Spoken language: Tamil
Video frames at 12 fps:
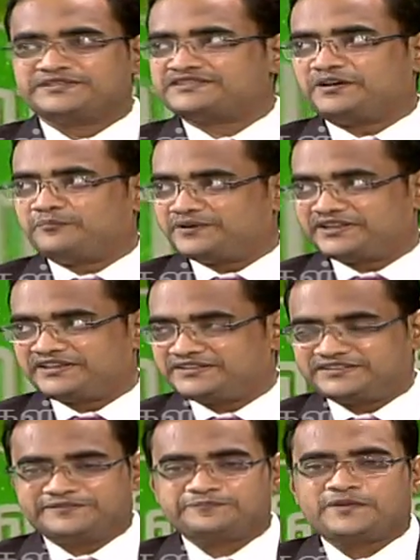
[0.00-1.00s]
பெஸ்ட் கம்பெனி
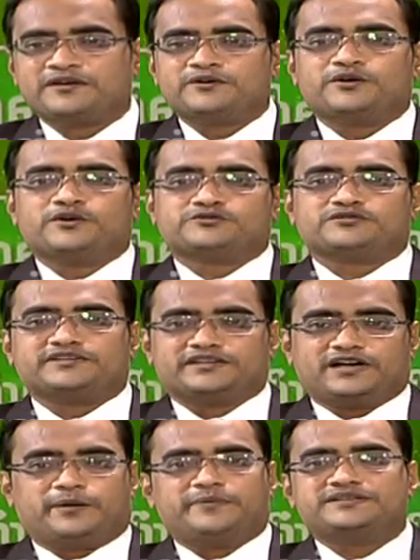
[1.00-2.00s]
தான்ட்டு ஸோ இந்த
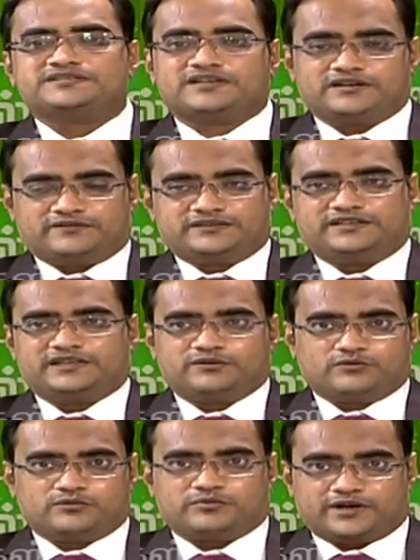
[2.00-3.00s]
அமேசானில் வந்து
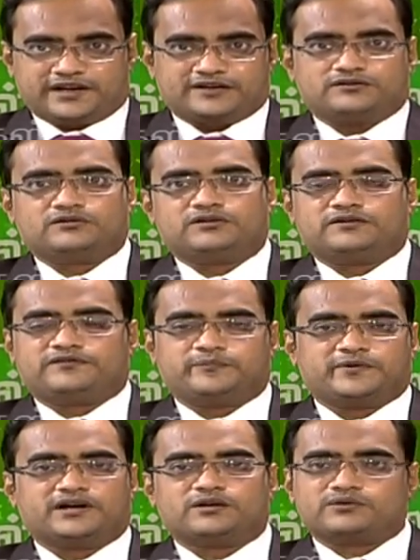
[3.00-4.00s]
நீங்கள் ஒரு ப்ராடக்ட்டோ இல்லை
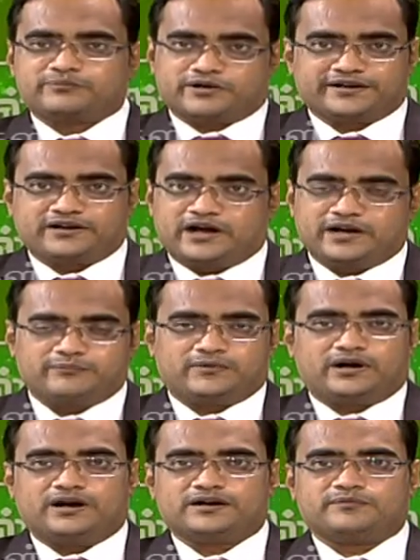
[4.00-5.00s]
ஃப்ளிப்கார்ட்டில் ஒரு ப்ராடக்ட்டோ
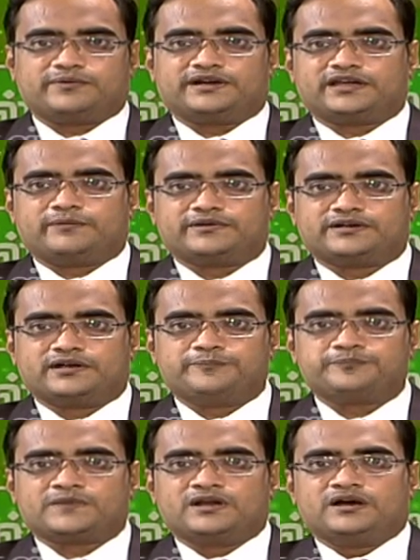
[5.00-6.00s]
ஆர்டர் பண்ணீங்க அப்படின்னா
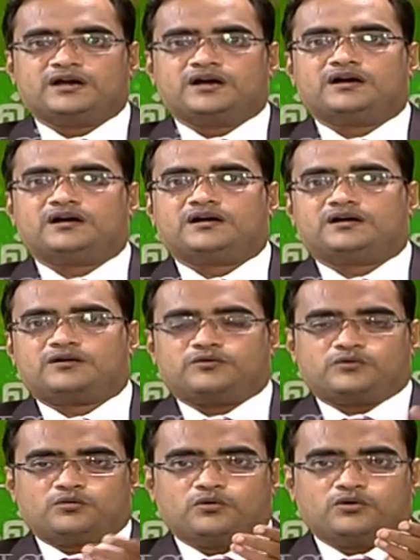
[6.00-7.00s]

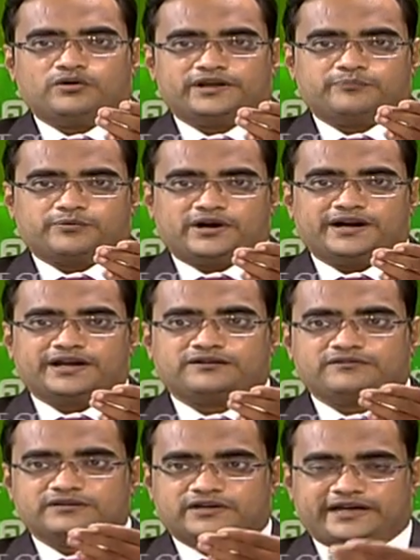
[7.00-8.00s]
உங்களுடைய ப்ராடக்ட்
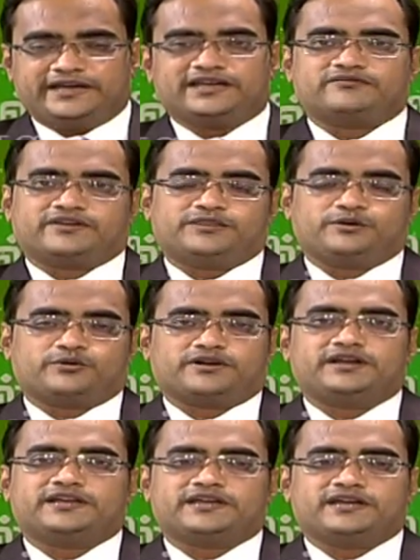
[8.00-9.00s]
வந்து கைக்கு வந்த
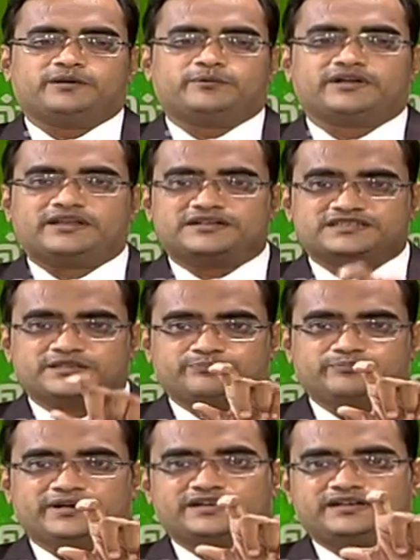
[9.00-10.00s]
உடனே நீங்கள் என்ன பண்ணீங்கன்னா அதில்
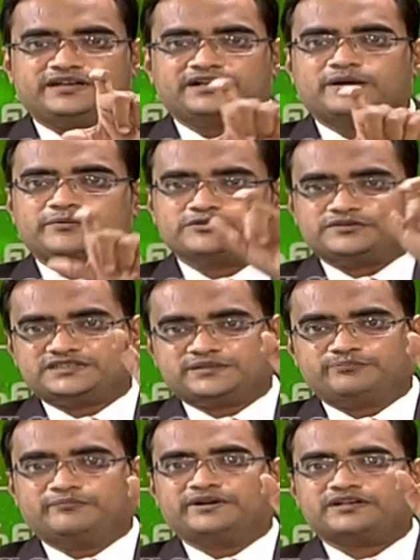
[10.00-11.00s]
ஷிப்மெண்ட் டன் அப்படின்னு சொல்லிட்டு
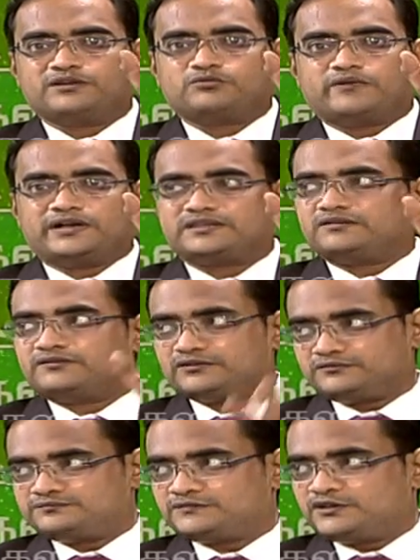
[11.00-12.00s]
ஷிப்மெண்ட்ன்ற ஒரு வார்த்தை வரும்